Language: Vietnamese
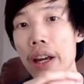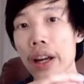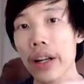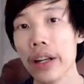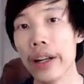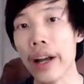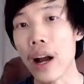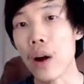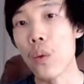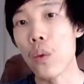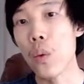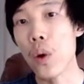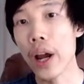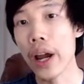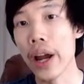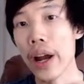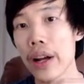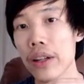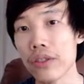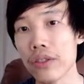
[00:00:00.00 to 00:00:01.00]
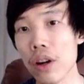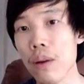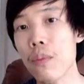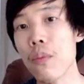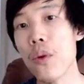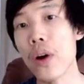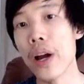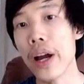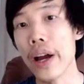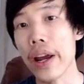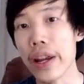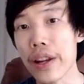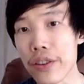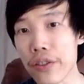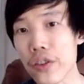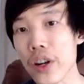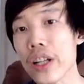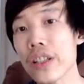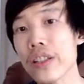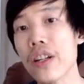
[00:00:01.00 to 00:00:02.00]
hardware, software,
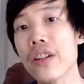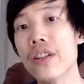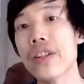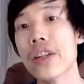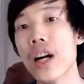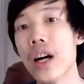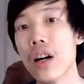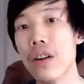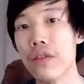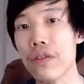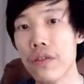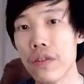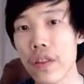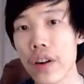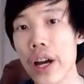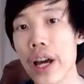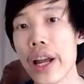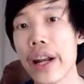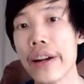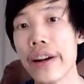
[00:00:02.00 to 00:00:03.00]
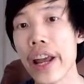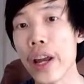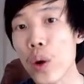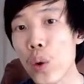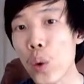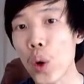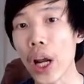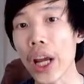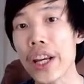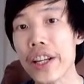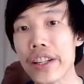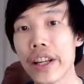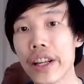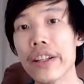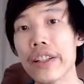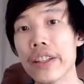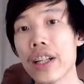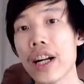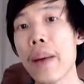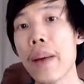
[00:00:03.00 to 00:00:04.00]
infrastructure về regulation
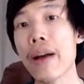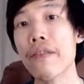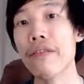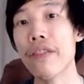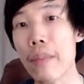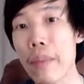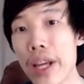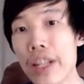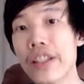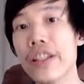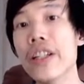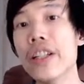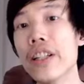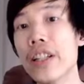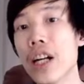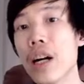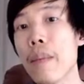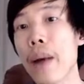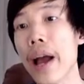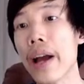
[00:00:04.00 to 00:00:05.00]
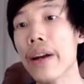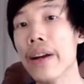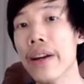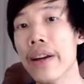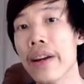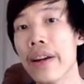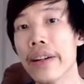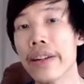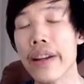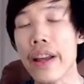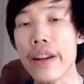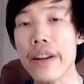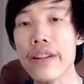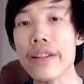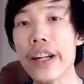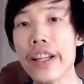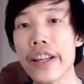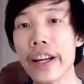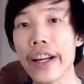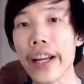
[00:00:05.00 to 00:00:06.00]
nữa các bạn, về business nữa các bạn để đưa
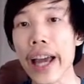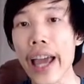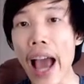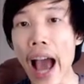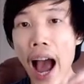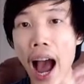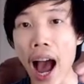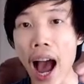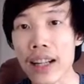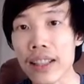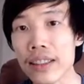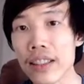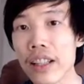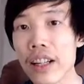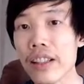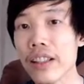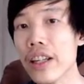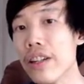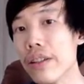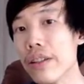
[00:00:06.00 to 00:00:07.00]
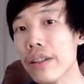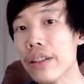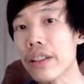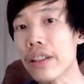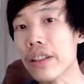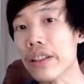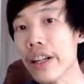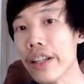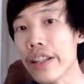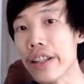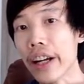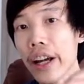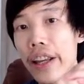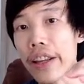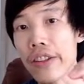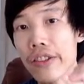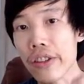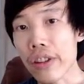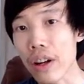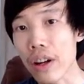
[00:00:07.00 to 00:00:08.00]
ra những cái alternative, đưa ra những cái
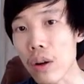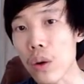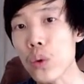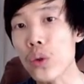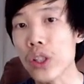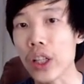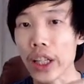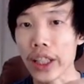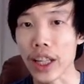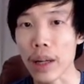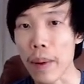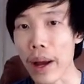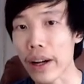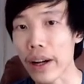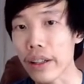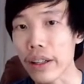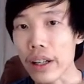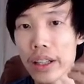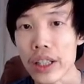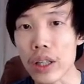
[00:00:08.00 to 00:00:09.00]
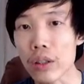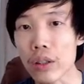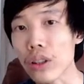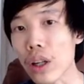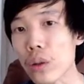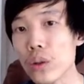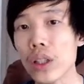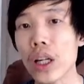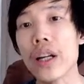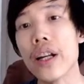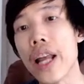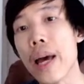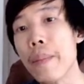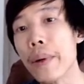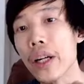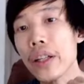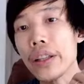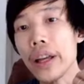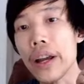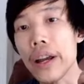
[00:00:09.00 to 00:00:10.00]
solution các bạn, rất nhiều solution để mình
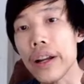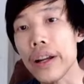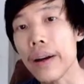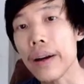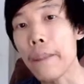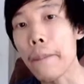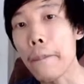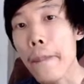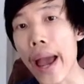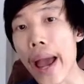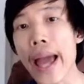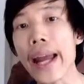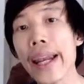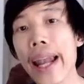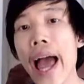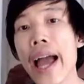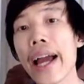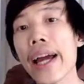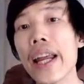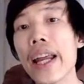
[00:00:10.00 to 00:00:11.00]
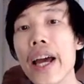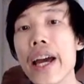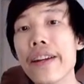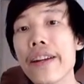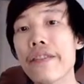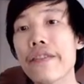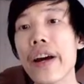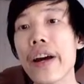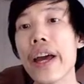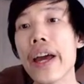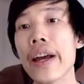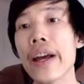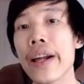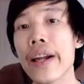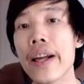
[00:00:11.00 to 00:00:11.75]
có thể mang lại cái lợi ích về